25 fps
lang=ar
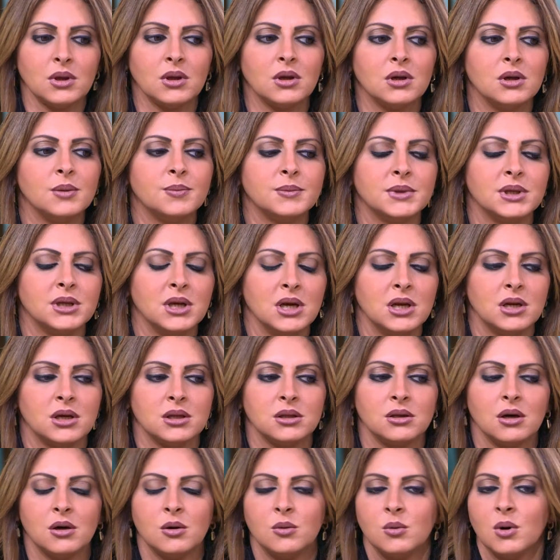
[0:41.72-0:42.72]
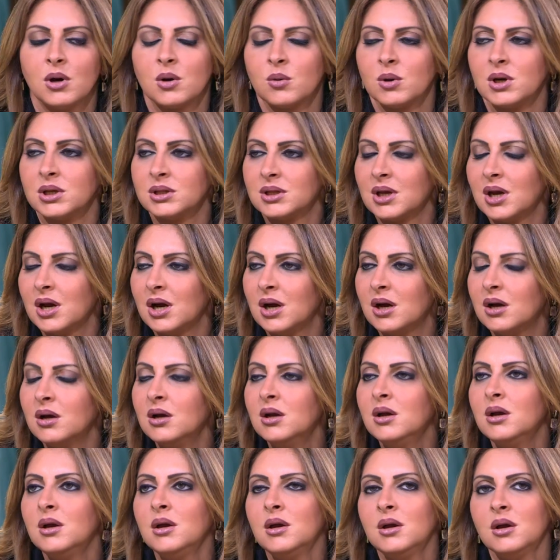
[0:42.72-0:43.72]
ابتدينا ندور وقتها
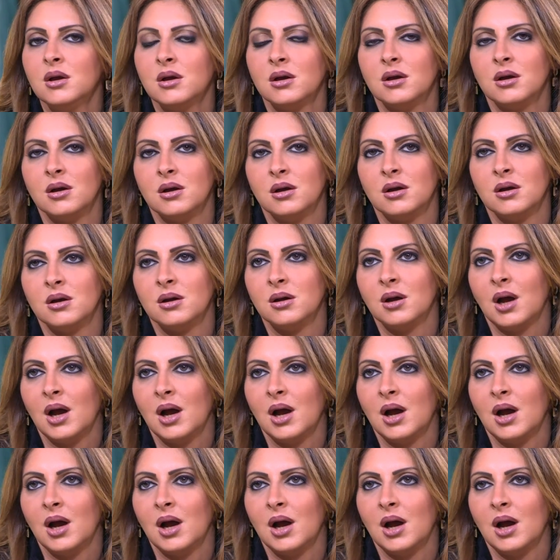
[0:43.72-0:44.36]
آه،